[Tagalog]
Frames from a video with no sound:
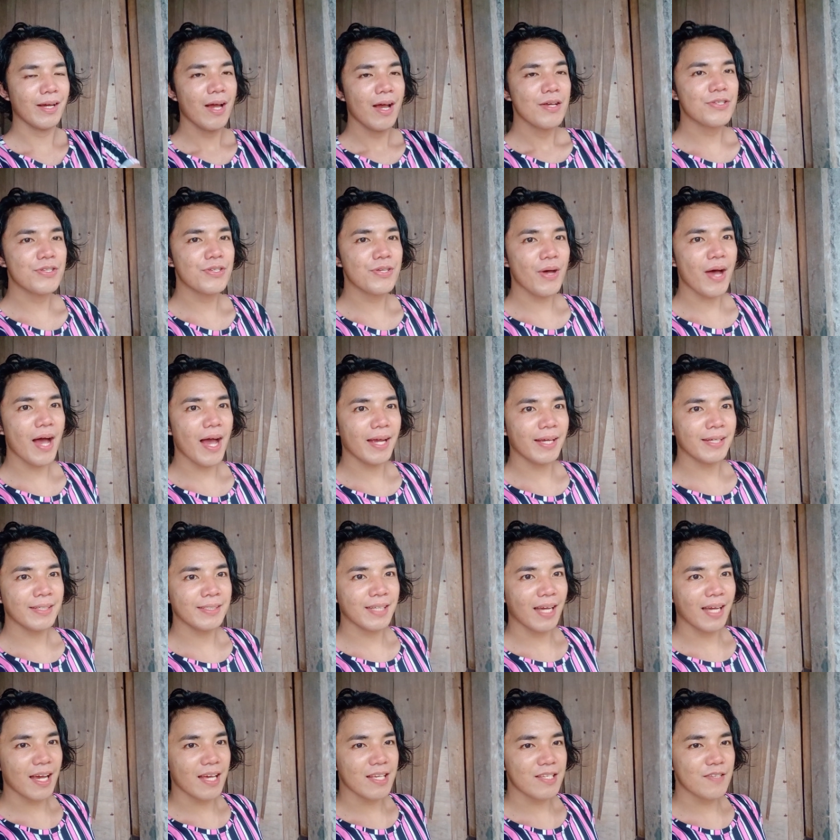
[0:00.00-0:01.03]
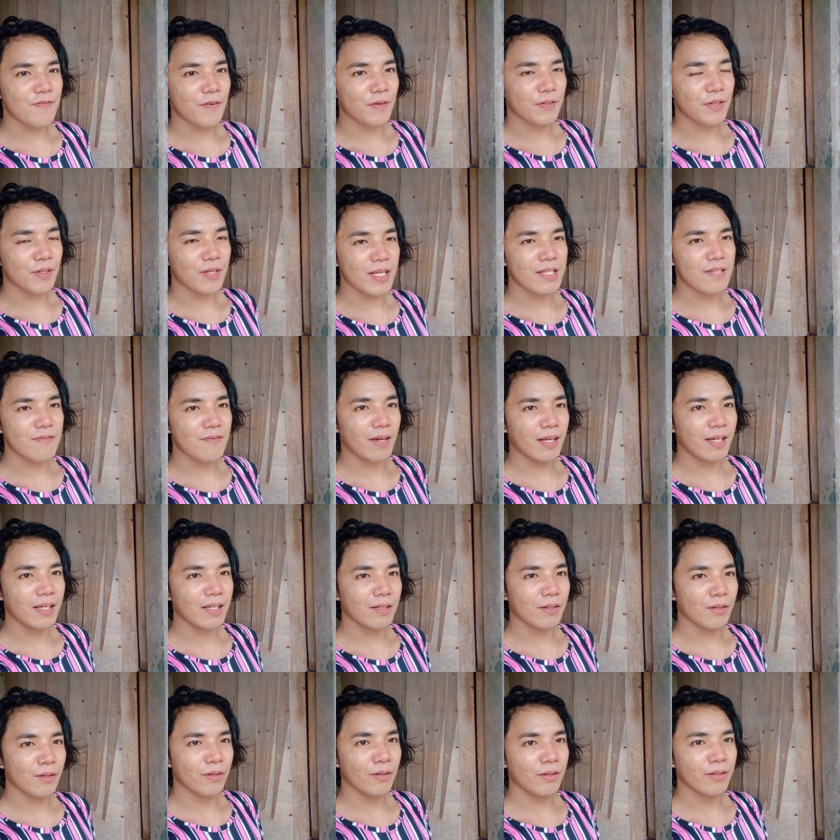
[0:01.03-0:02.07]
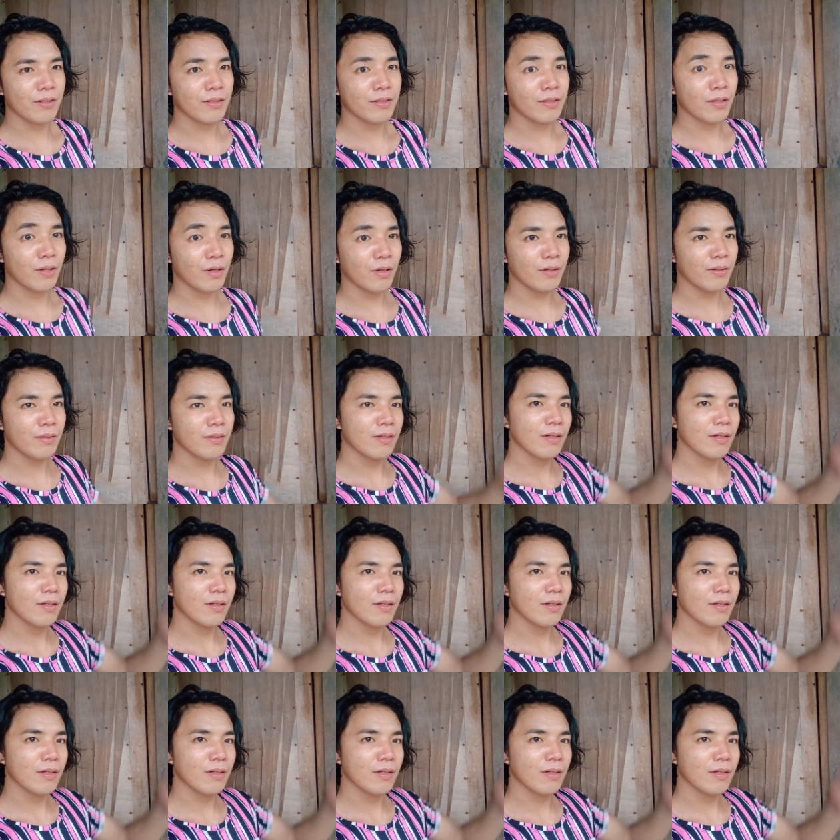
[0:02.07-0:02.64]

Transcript: So ayun guys, for today's video, no?